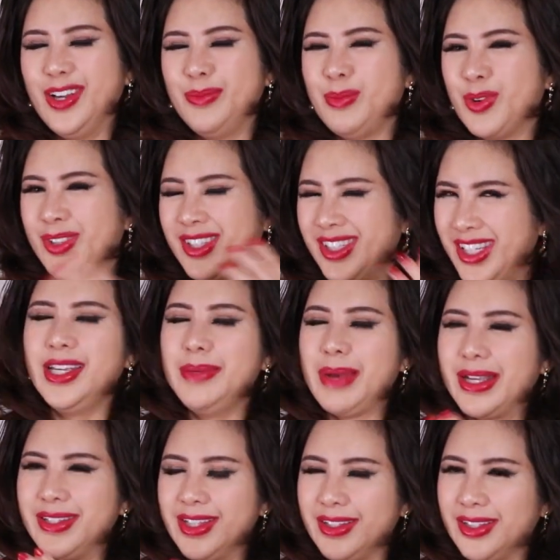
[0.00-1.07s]
một người khi
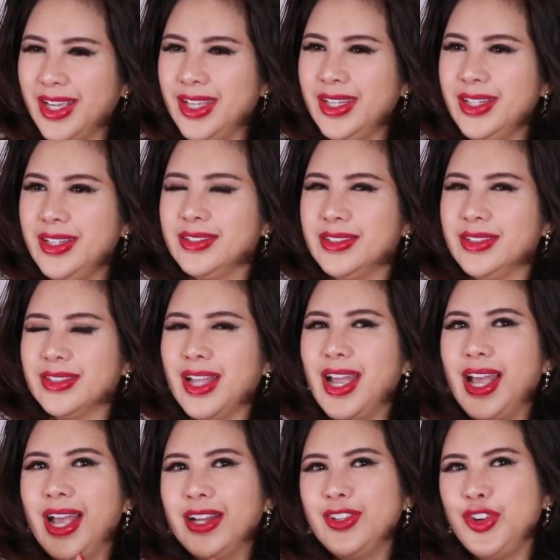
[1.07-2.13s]
bạn nhìn thấy người ta
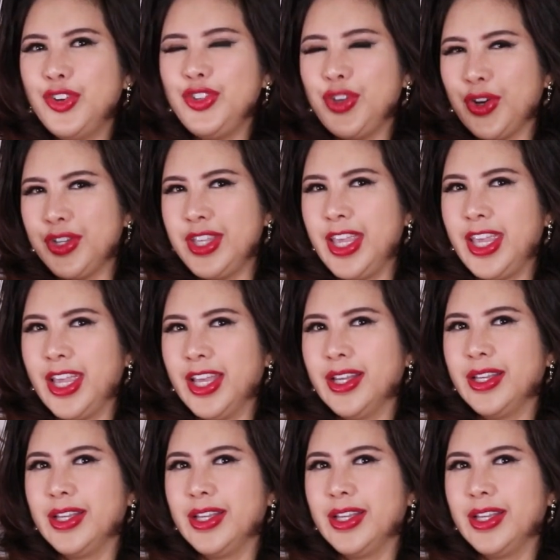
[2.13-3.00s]
ăn nói nhỏ nhẹ